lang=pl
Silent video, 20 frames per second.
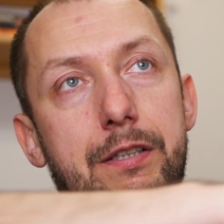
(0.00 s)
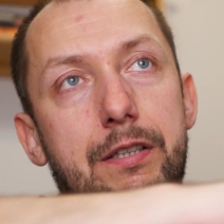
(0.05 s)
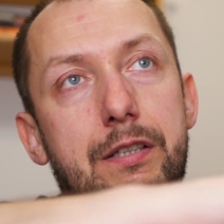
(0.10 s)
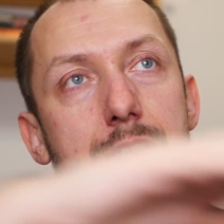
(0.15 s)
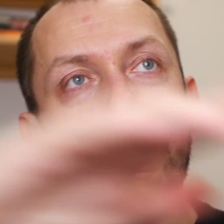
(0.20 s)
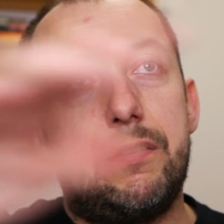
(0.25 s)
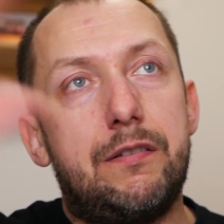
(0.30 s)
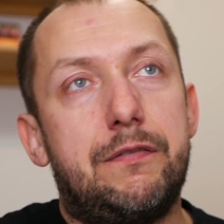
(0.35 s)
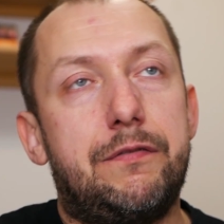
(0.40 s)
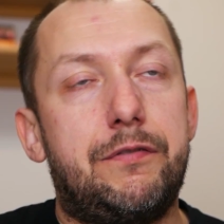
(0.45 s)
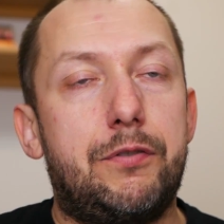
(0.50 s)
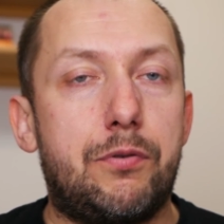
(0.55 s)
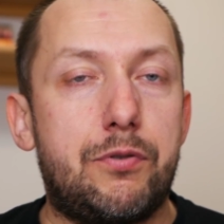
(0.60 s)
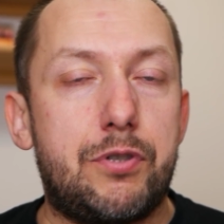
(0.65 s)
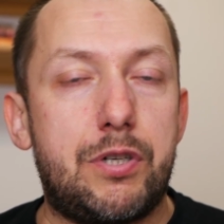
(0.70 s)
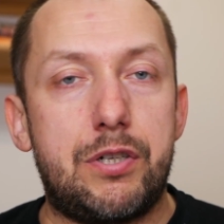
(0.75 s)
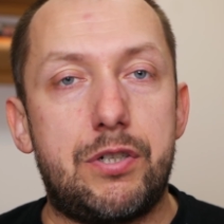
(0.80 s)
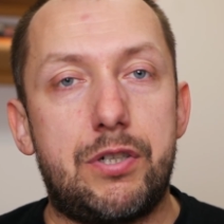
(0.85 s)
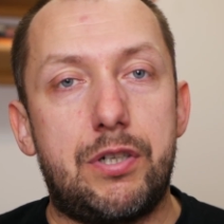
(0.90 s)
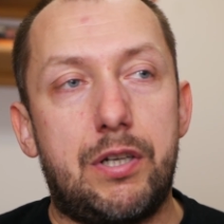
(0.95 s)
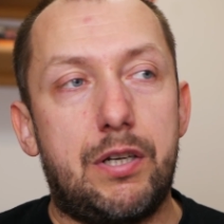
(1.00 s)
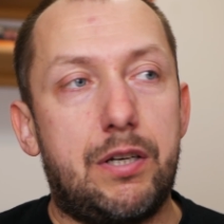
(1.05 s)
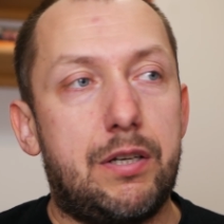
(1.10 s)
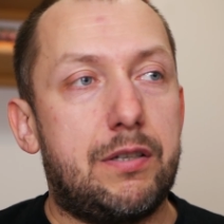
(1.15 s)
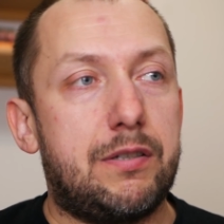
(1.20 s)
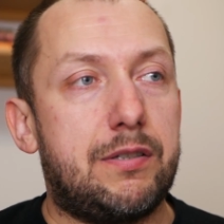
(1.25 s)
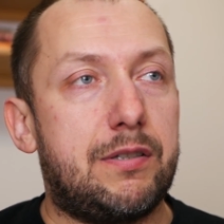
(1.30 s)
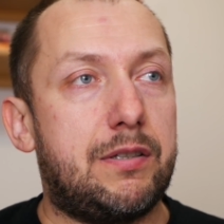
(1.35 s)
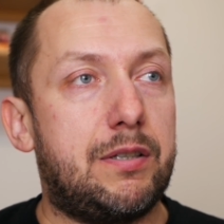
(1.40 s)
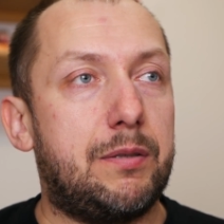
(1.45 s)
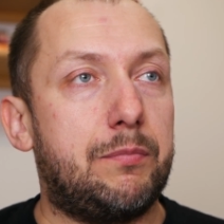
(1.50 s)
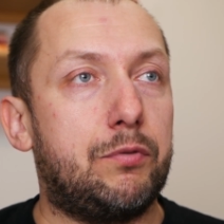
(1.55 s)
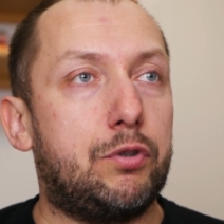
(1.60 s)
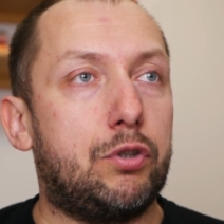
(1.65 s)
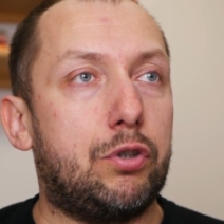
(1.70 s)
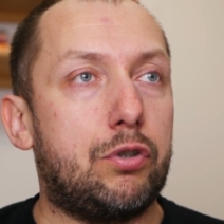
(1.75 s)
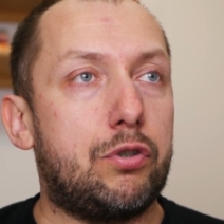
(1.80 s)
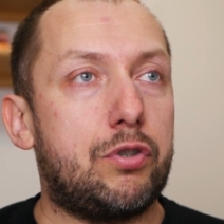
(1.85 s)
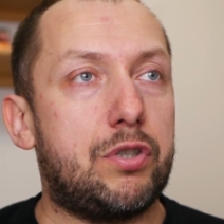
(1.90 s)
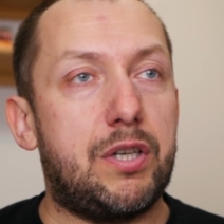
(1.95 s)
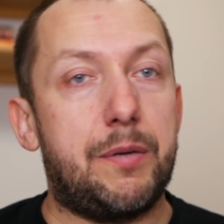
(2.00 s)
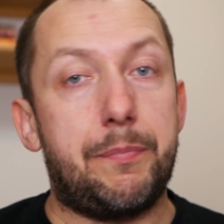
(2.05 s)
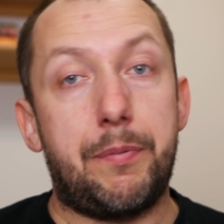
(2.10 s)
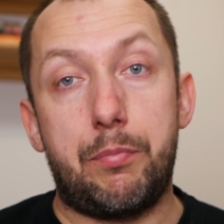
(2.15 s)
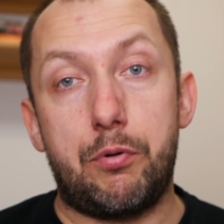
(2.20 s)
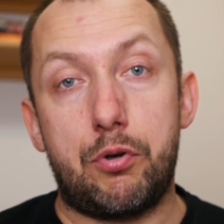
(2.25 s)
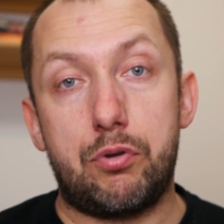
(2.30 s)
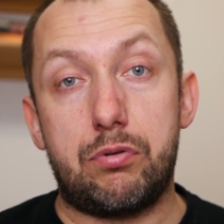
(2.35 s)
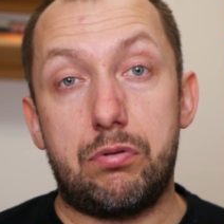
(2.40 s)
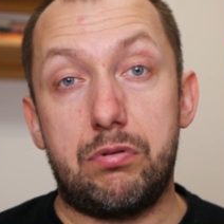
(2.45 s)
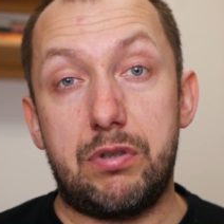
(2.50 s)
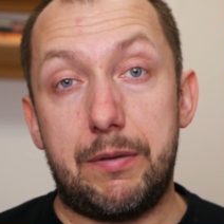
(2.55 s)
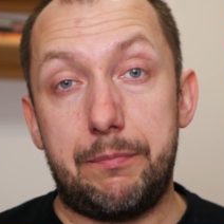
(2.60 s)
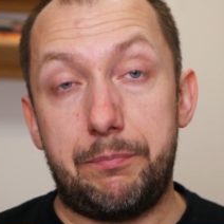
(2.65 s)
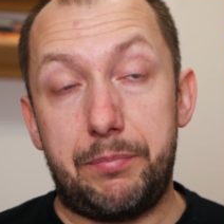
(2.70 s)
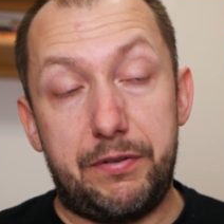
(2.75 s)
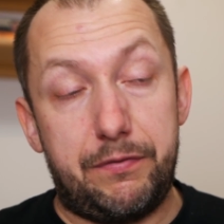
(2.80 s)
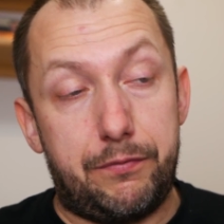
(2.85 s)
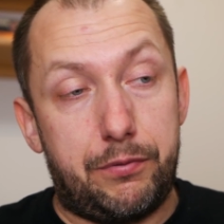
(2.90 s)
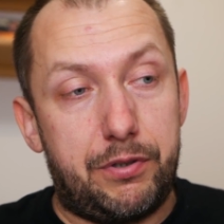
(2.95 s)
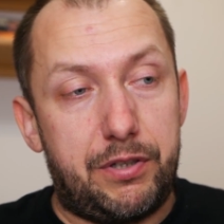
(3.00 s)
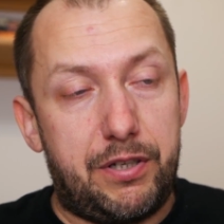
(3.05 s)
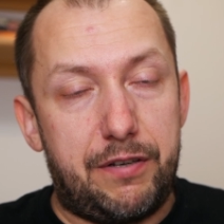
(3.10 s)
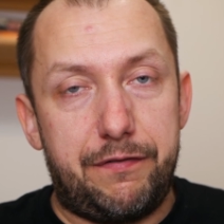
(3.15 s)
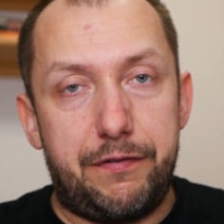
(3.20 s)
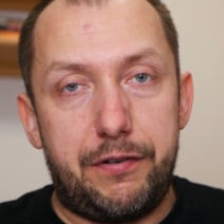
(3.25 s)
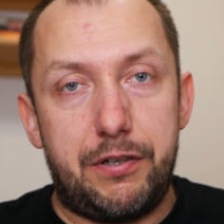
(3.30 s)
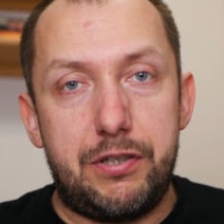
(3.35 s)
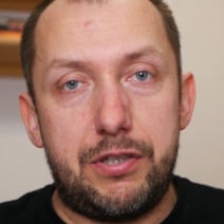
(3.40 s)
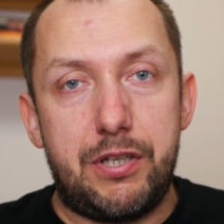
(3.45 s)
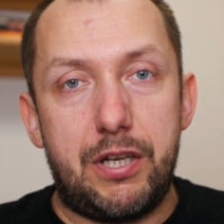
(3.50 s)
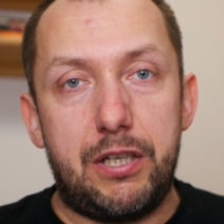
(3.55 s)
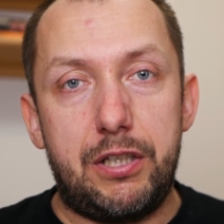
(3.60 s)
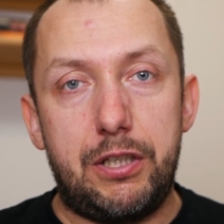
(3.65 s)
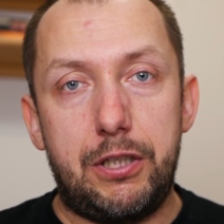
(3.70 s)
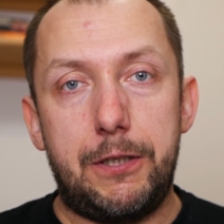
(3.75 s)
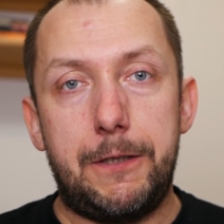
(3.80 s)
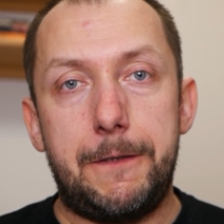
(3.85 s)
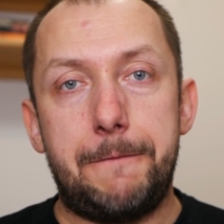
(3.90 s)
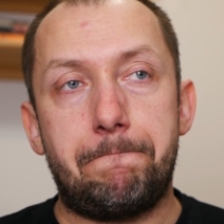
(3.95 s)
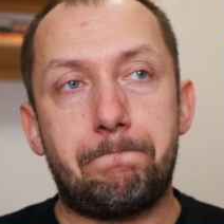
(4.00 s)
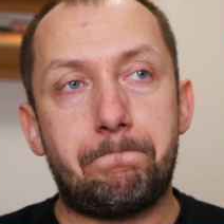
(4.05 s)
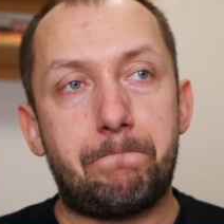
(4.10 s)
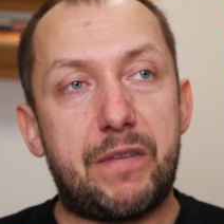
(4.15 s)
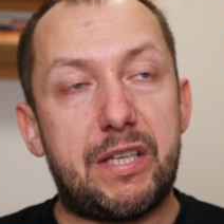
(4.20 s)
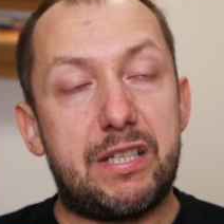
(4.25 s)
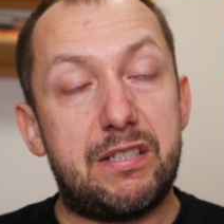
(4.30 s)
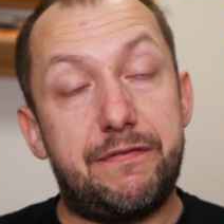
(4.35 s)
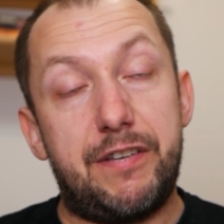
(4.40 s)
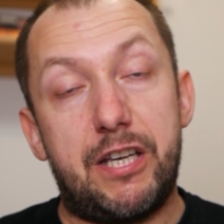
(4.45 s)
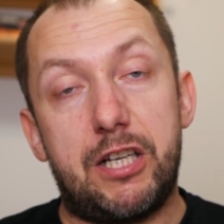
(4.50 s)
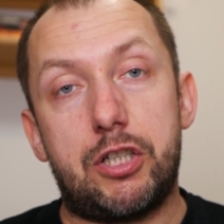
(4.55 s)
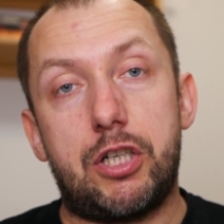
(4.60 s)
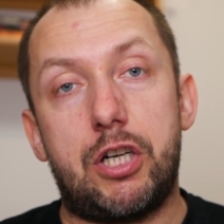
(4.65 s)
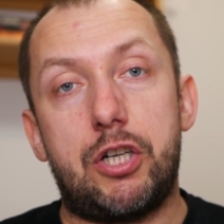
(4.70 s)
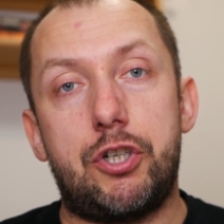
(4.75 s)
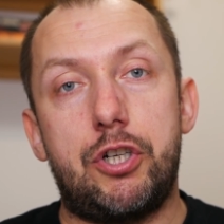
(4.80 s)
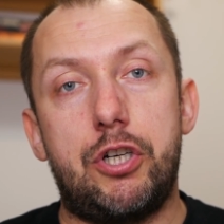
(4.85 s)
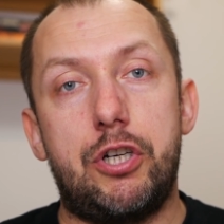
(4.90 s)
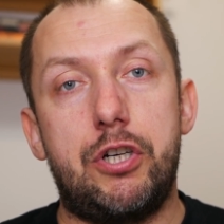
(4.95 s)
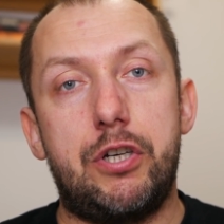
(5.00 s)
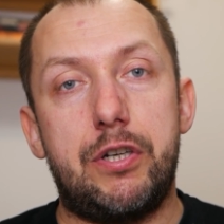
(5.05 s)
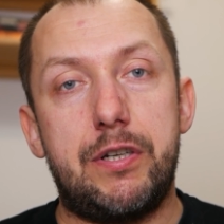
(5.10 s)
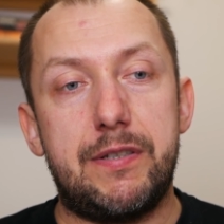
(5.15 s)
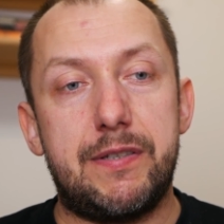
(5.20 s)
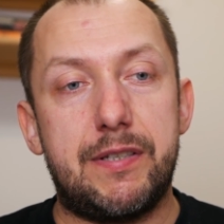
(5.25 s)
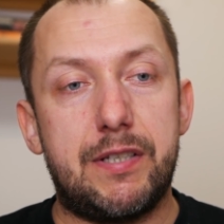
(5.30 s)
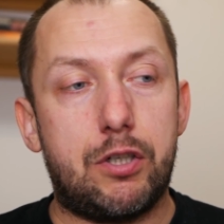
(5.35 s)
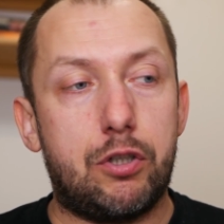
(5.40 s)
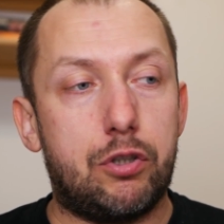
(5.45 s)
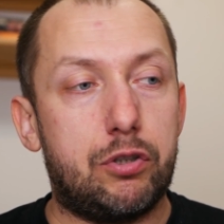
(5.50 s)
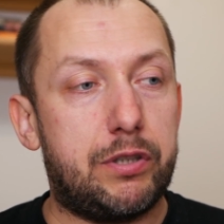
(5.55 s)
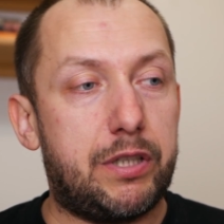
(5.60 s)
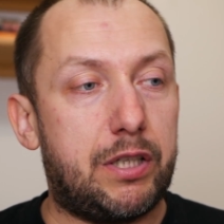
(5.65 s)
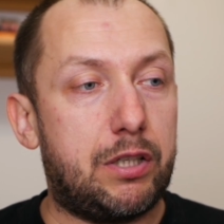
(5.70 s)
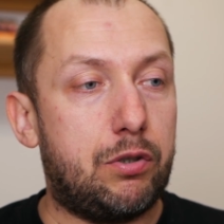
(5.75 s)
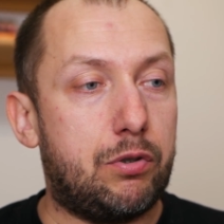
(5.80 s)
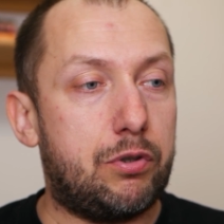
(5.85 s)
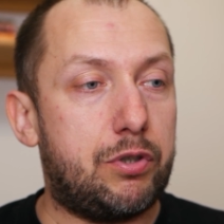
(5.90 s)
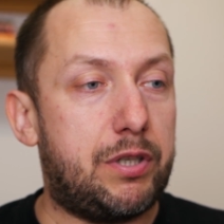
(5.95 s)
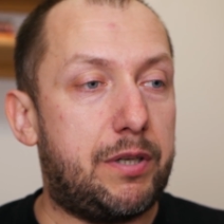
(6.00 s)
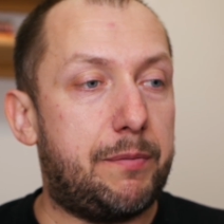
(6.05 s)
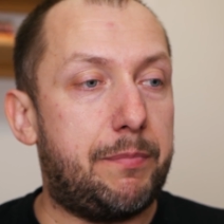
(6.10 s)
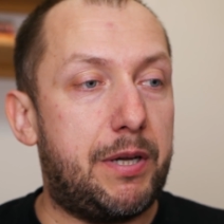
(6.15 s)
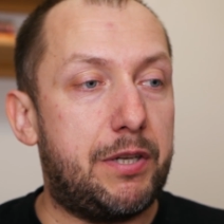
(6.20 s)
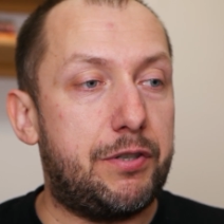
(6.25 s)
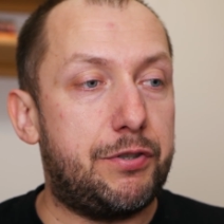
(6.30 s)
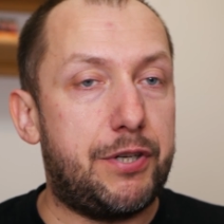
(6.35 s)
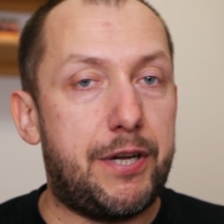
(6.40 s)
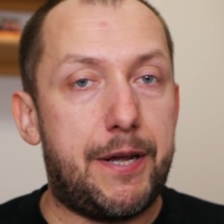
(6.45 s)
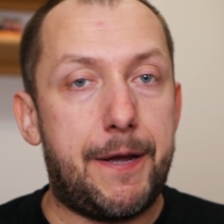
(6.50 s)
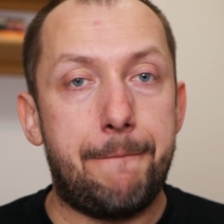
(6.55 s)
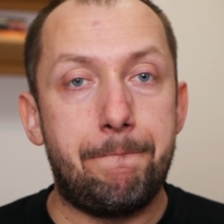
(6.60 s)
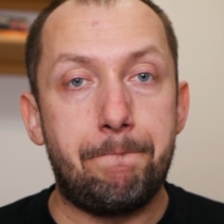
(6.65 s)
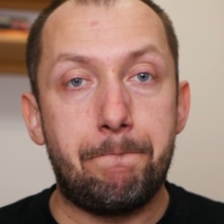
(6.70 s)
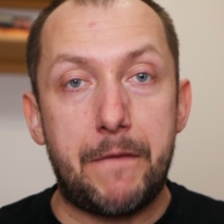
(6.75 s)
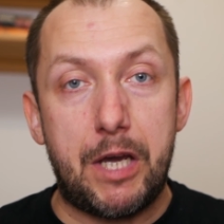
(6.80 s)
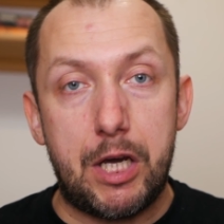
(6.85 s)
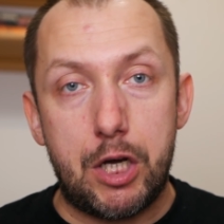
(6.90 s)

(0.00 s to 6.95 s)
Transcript: i wiąże się z tym to, że po prostu nam piwo nie wyjdzie i zwiększasz ryzyko tego, że będzie